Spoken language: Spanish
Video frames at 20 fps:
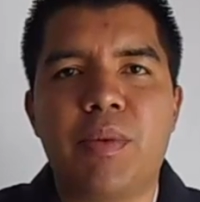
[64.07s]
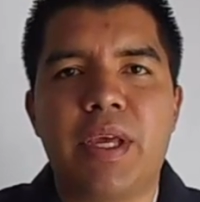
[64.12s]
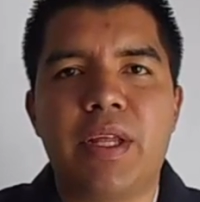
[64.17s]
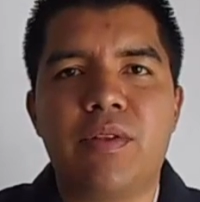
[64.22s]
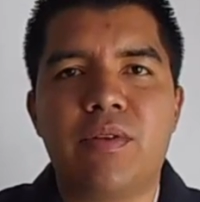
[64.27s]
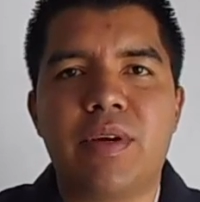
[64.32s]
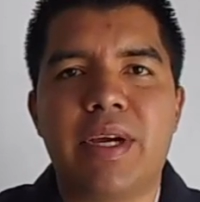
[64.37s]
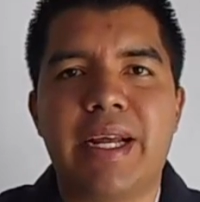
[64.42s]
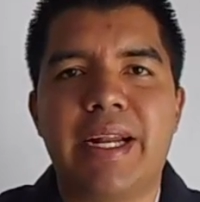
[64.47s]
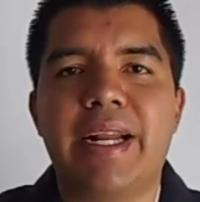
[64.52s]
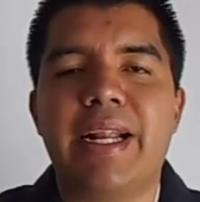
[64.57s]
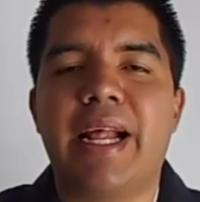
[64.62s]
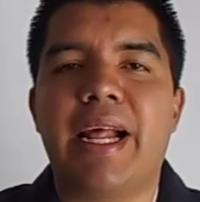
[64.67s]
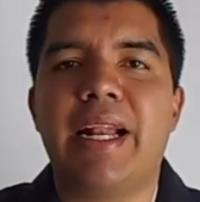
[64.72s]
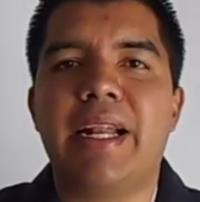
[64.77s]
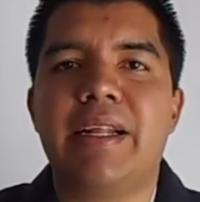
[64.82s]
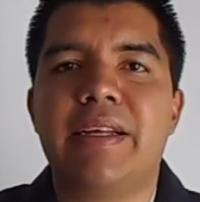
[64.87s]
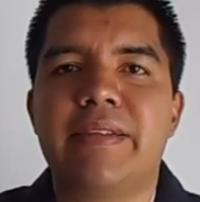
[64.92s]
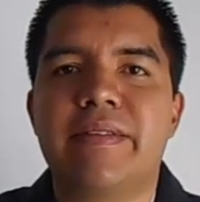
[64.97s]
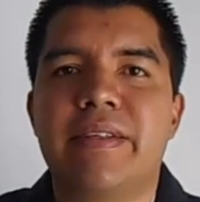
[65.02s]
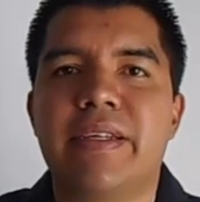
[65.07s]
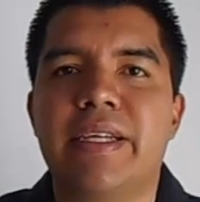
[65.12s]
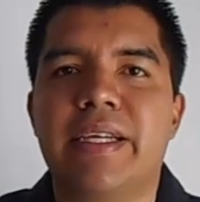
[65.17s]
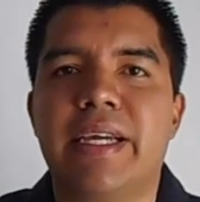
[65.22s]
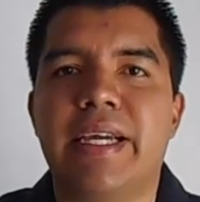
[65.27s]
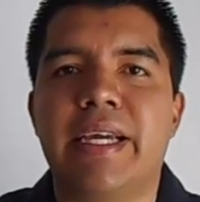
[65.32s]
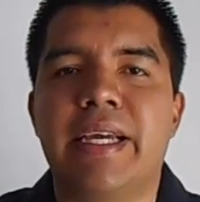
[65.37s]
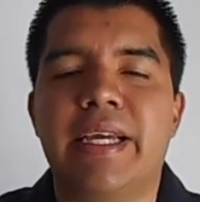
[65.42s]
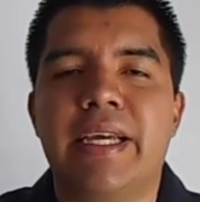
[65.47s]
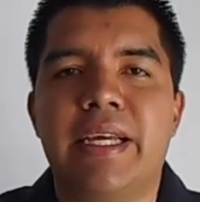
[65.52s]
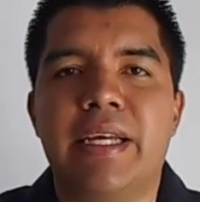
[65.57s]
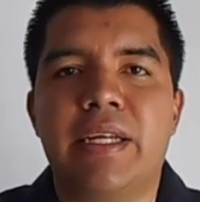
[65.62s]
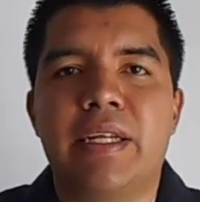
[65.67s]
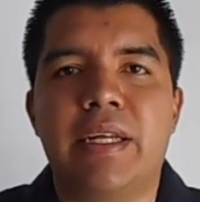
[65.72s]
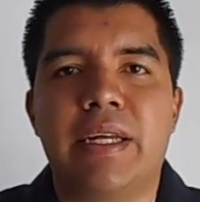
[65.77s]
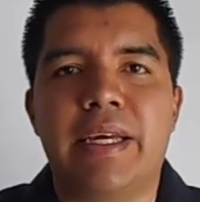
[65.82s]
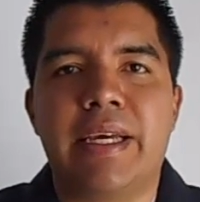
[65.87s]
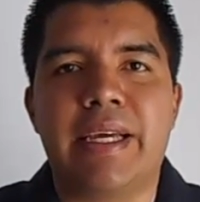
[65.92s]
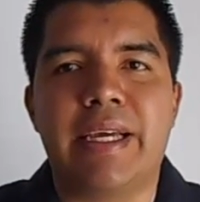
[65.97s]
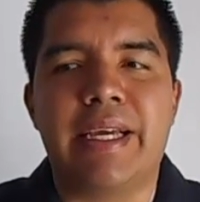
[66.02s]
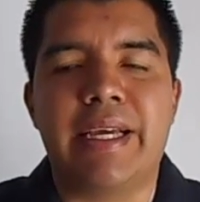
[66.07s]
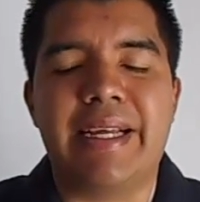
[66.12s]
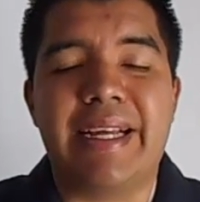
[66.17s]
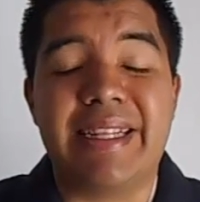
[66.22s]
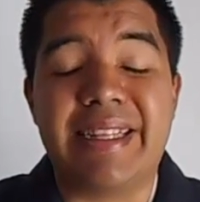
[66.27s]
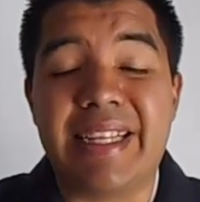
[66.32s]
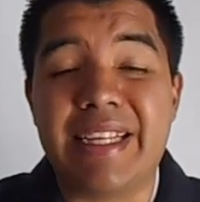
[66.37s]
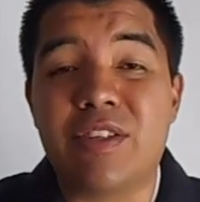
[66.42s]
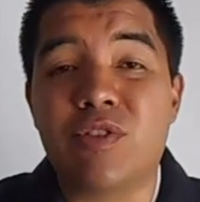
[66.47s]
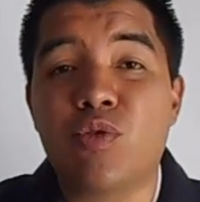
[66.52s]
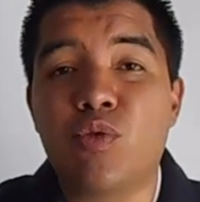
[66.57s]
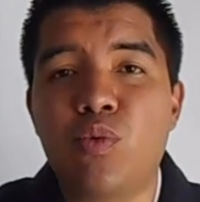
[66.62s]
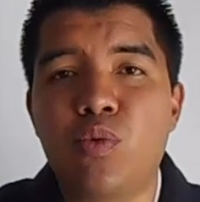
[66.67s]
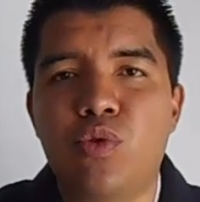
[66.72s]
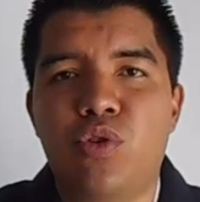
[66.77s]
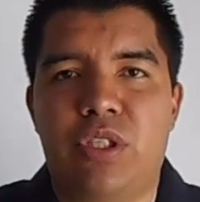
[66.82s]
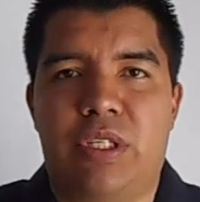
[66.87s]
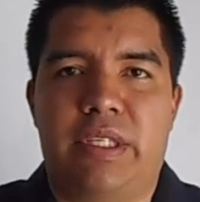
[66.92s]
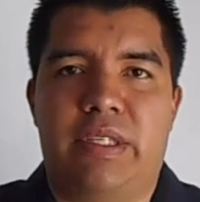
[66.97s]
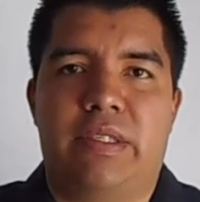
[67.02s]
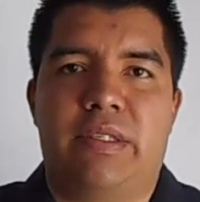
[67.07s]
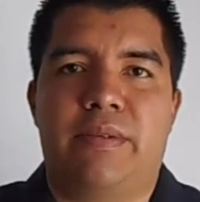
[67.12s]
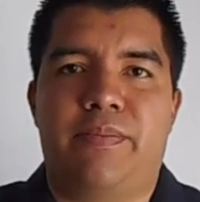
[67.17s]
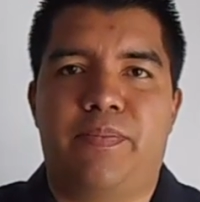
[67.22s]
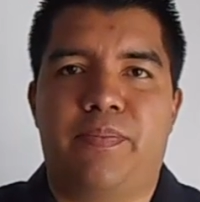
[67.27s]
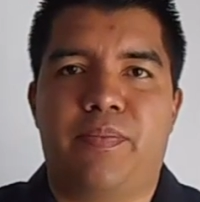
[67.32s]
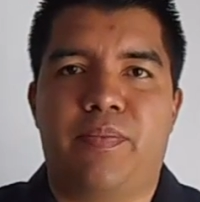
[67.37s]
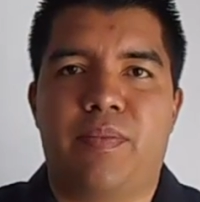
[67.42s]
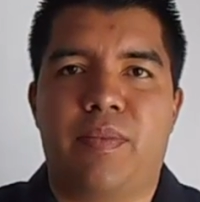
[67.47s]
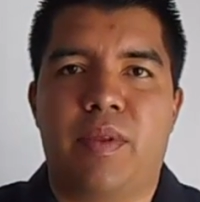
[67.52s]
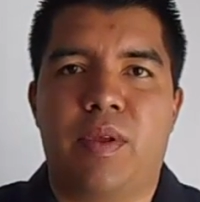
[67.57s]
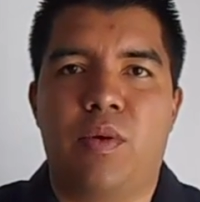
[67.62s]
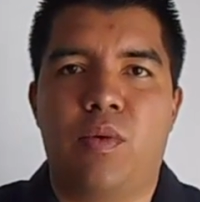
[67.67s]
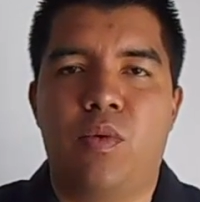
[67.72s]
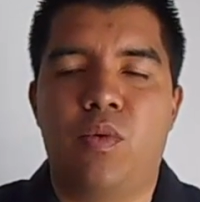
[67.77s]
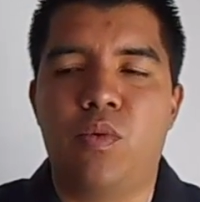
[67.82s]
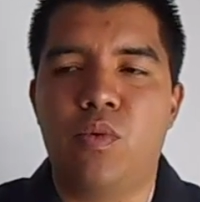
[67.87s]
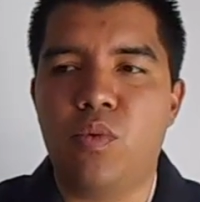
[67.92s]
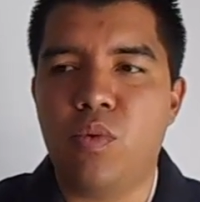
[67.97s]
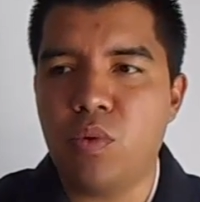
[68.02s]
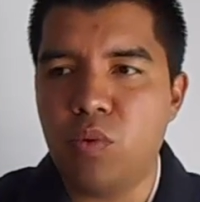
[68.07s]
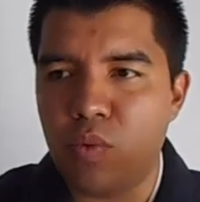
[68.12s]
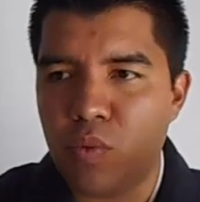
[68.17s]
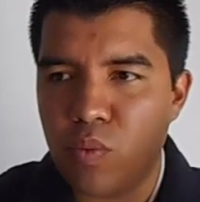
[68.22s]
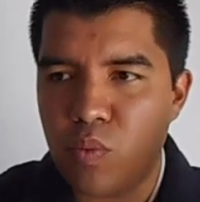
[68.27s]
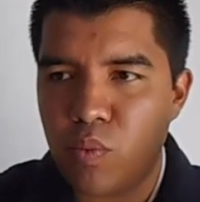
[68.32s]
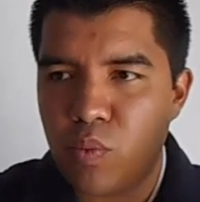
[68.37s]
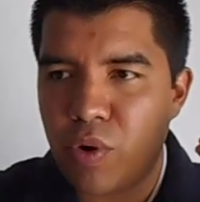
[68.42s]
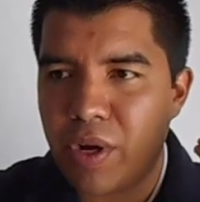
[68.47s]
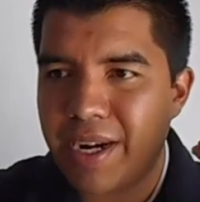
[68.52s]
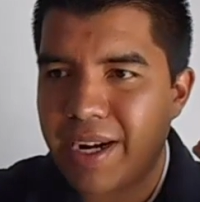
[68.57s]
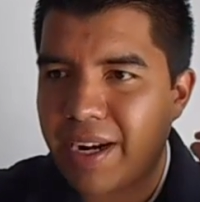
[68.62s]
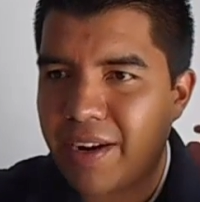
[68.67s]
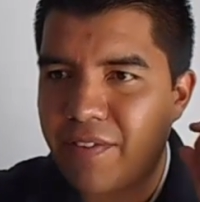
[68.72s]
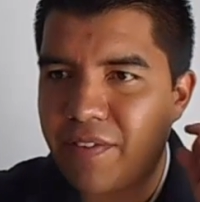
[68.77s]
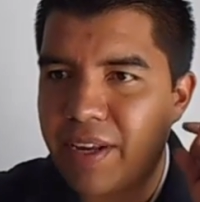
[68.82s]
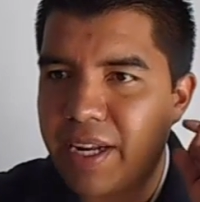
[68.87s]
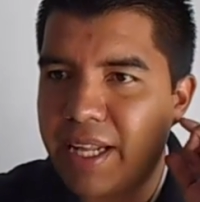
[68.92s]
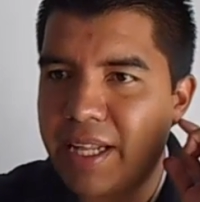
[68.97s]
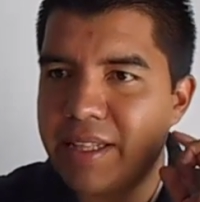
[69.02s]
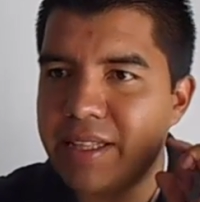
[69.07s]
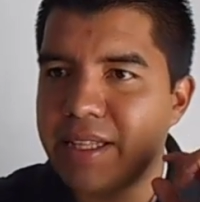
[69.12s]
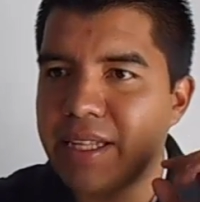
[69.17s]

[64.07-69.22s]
que te recomiendo en general es de que eh, te escuches. Un, buen